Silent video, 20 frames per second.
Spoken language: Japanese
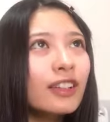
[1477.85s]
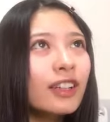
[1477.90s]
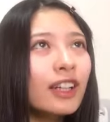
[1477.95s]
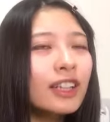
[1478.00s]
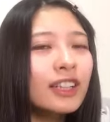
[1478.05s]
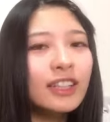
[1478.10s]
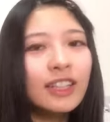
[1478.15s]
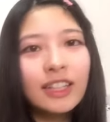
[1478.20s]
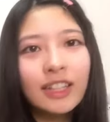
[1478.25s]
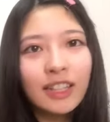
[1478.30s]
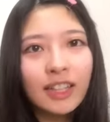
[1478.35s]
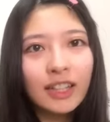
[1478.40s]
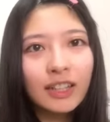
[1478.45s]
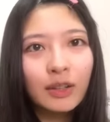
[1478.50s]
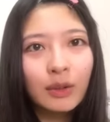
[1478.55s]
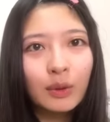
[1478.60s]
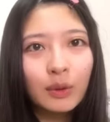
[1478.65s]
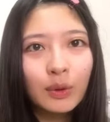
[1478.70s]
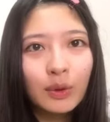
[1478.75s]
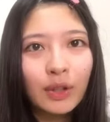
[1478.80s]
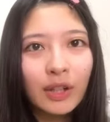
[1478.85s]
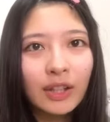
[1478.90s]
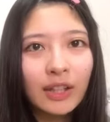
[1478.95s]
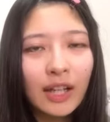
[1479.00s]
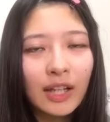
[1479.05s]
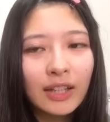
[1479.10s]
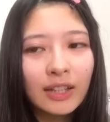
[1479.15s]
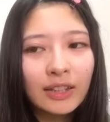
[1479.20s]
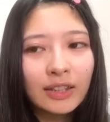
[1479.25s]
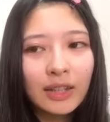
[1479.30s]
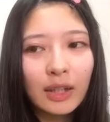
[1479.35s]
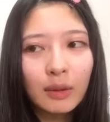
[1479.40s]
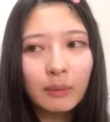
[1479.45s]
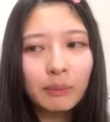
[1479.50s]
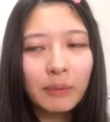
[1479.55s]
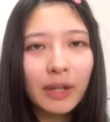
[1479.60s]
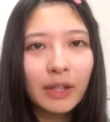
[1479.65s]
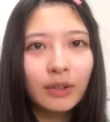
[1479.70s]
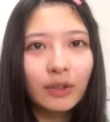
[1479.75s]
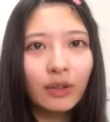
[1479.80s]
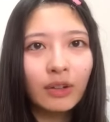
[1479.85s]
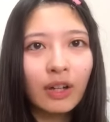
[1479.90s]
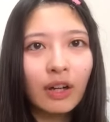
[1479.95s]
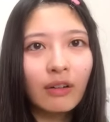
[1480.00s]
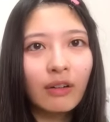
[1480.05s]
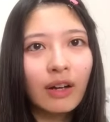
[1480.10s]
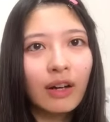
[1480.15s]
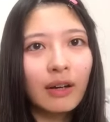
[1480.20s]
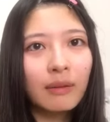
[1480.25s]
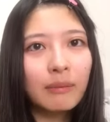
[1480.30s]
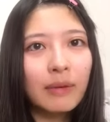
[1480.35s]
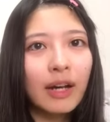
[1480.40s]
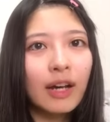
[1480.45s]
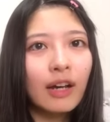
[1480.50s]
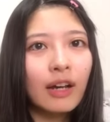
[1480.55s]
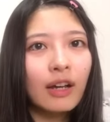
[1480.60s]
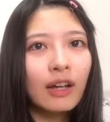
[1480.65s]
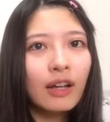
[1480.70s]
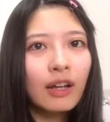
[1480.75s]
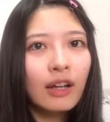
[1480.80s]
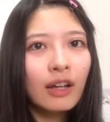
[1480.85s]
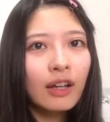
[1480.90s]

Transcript: らせていただいたことがない先輩とかはま